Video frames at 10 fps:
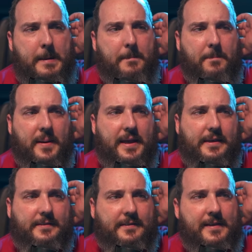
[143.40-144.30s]

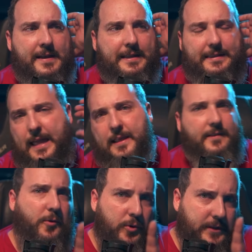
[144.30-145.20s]
mas ter
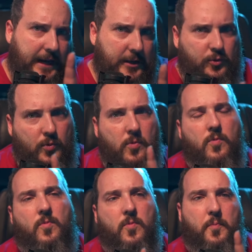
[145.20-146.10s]
esse contato com
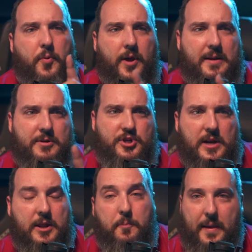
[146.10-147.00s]
um programa
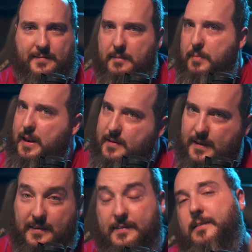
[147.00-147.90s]
chileno, perceber a
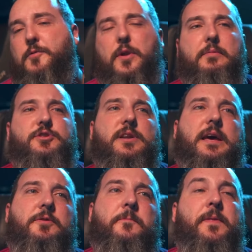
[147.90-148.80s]
existência desse programa
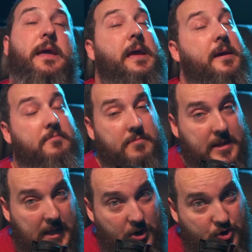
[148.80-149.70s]
chileno,
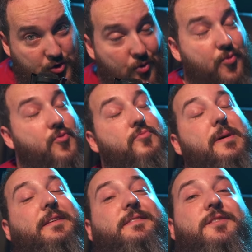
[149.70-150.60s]
me deixou com
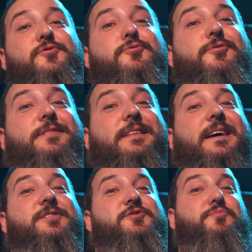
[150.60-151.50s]
bastante
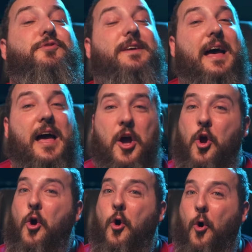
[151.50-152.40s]
curiosidade de buscar
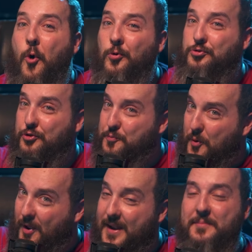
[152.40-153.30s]
outros
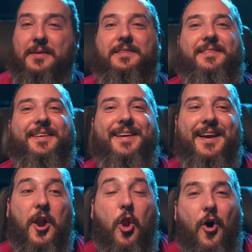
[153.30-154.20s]
programas
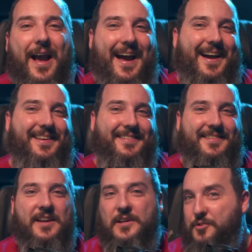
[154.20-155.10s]

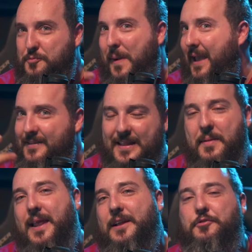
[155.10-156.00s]
locais dos países da
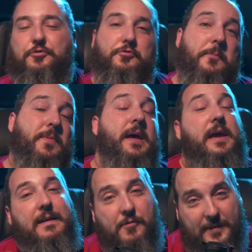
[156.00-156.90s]
América do Sul.
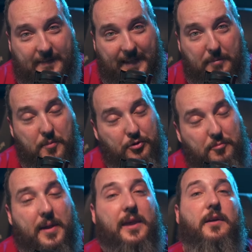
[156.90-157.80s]
E você sabe
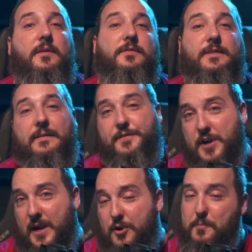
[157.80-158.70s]
muito bem que
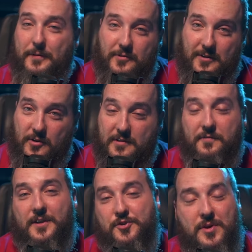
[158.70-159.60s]
Surfshark, o patrocinador desse
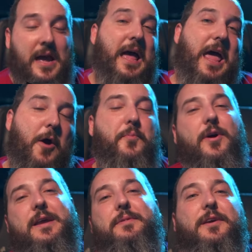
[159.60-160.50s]
vídeo, é o
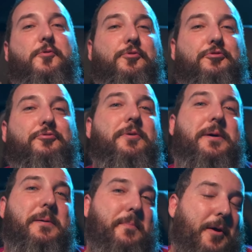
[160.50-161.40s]
programa que eu uso
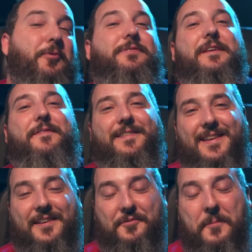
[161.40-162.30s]
para conseguir
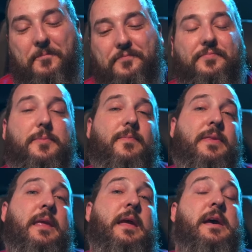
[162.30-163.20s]
fazer isso.
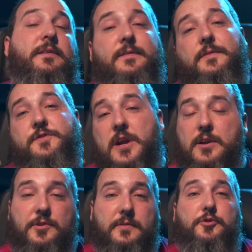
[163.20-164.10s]
Surfshark
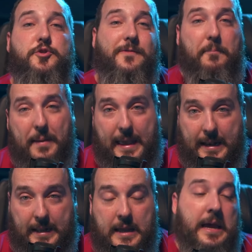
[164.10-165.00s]
é um serviço de
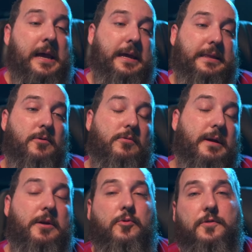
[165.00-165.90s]
VPN, então com
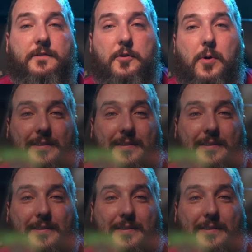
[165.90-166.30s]
ele eu consigo